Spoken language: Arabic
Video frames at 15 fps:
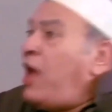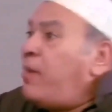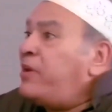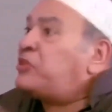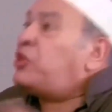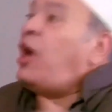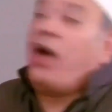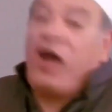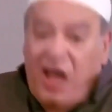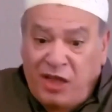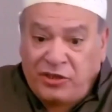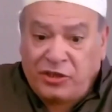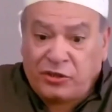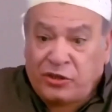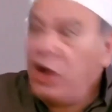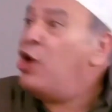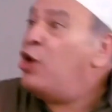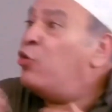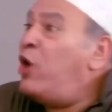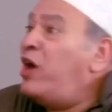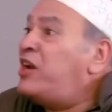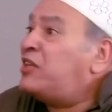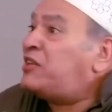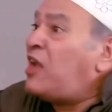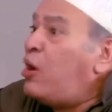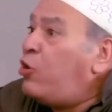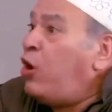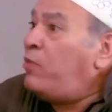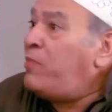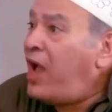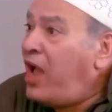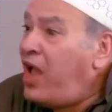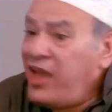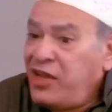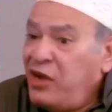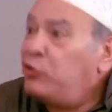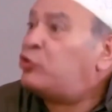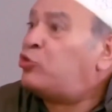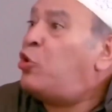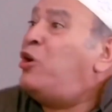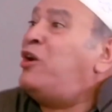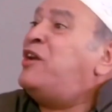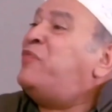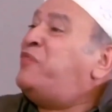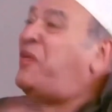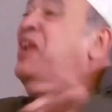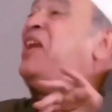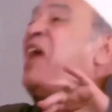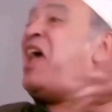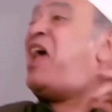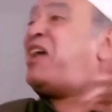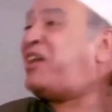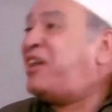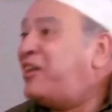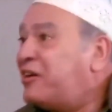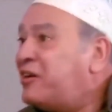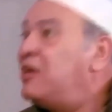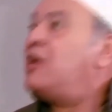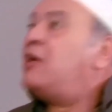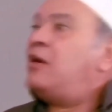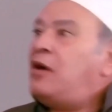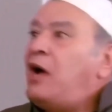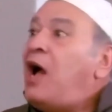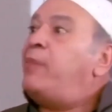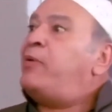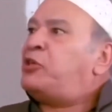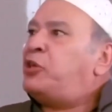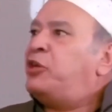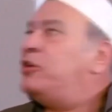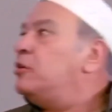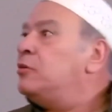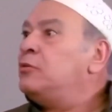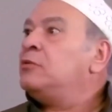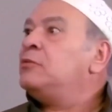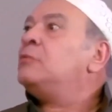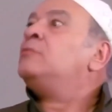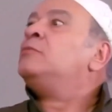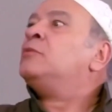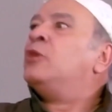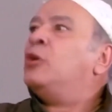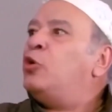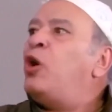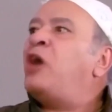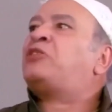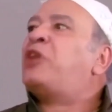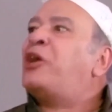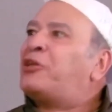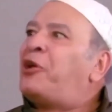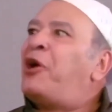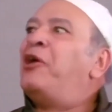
لي حبشي حاضر وانا اتقاوح معايا وتقول لي في الاخر حبشي الواد ده